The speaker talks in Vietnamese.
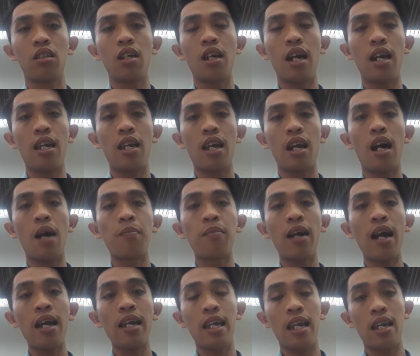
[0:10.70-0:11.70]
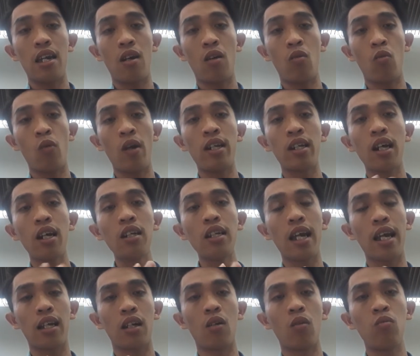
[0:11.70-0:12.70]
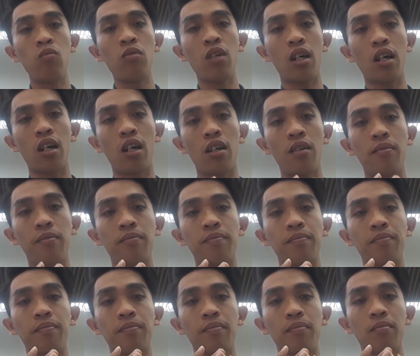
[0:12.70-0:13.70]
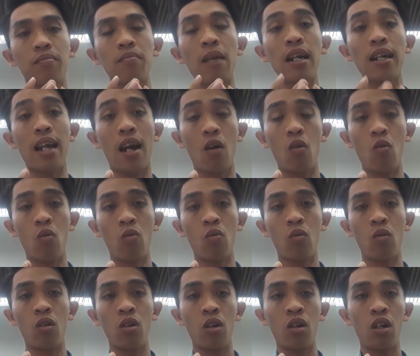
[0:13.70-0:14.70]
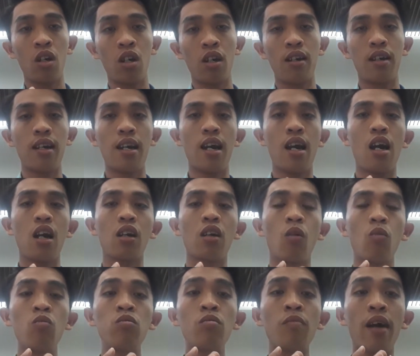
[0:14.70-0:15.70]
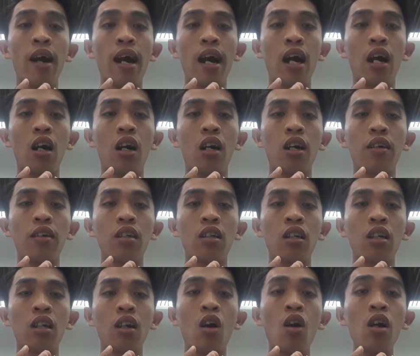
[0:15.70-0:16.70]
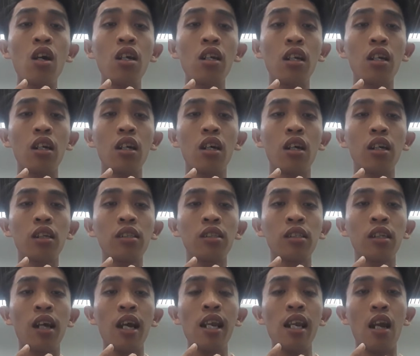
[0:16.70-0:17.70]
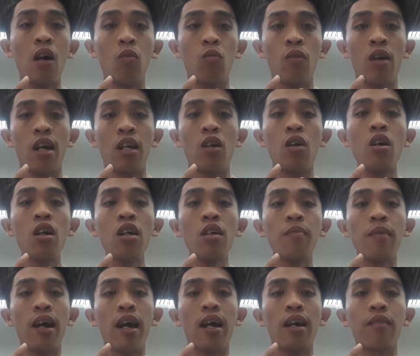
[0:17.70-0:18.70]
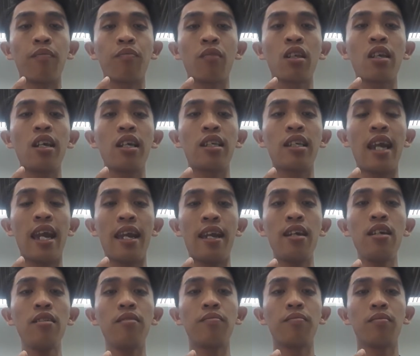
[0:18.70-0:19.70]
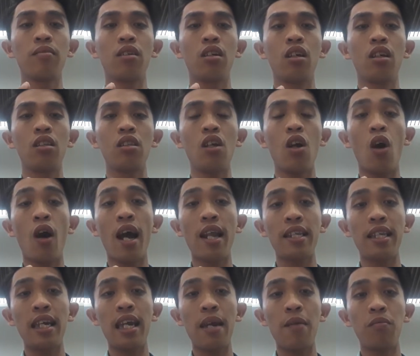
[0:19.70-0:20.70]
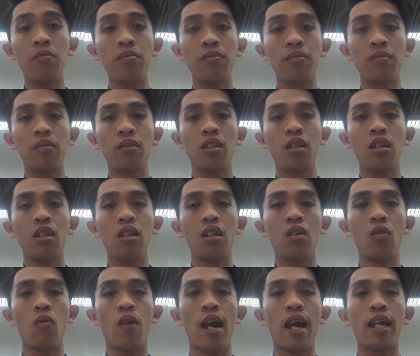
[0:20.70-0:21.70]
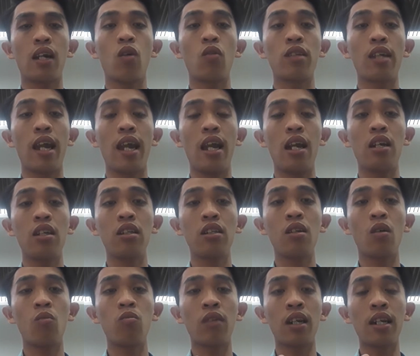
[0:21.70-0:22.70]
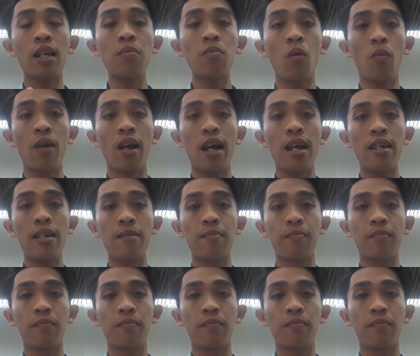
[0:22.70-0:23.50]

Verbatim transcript: Thì hôm nay thì Nguyễn Tuấn thì cũng uh, bắt đầu uh, cũng mà có cái lòng và nó mà chia sẻ cho anh chị em vài câu chuyện trong Tịnh Thất Bồng Lai.